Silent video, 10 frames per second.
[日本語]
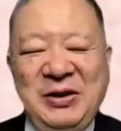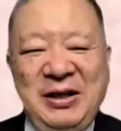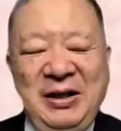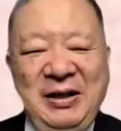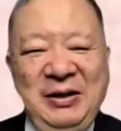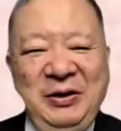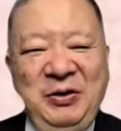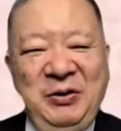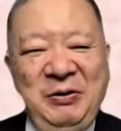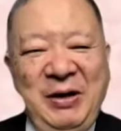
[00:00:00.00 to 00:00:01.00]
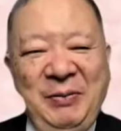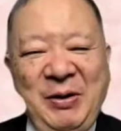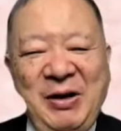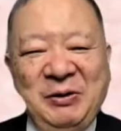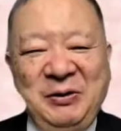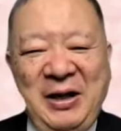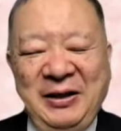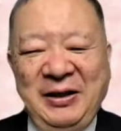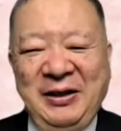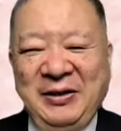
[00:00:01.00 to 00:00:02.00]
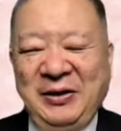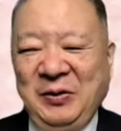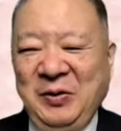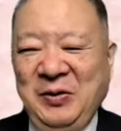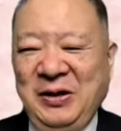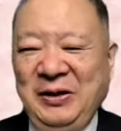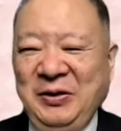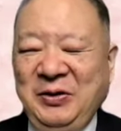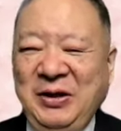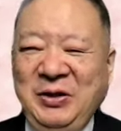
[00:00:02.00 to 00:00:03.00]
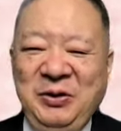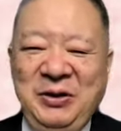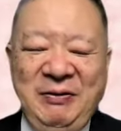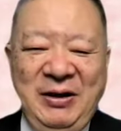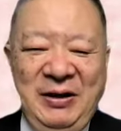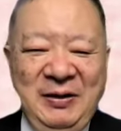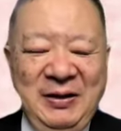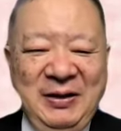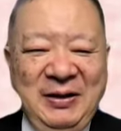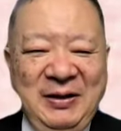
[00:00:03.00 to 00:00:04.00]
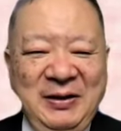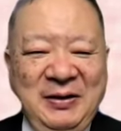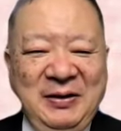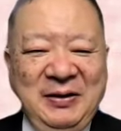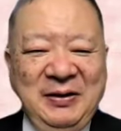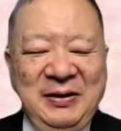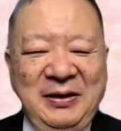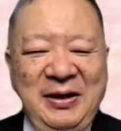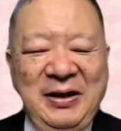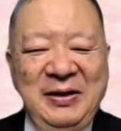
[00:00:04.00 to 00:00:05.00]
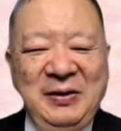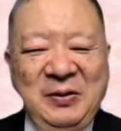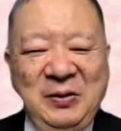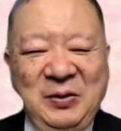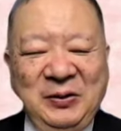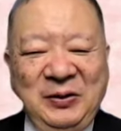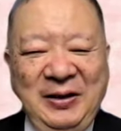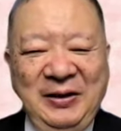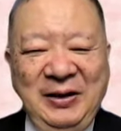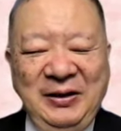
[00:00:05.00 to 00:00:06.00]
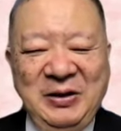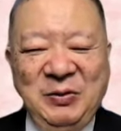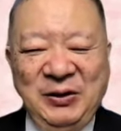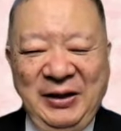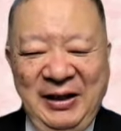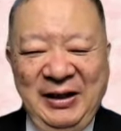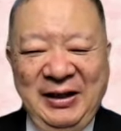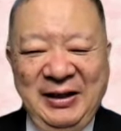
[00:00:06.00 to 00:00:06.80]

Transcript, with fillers: から、義経はあんまり悪く書けないですけど、今回の菅将棋さんは結構天然ですもんね。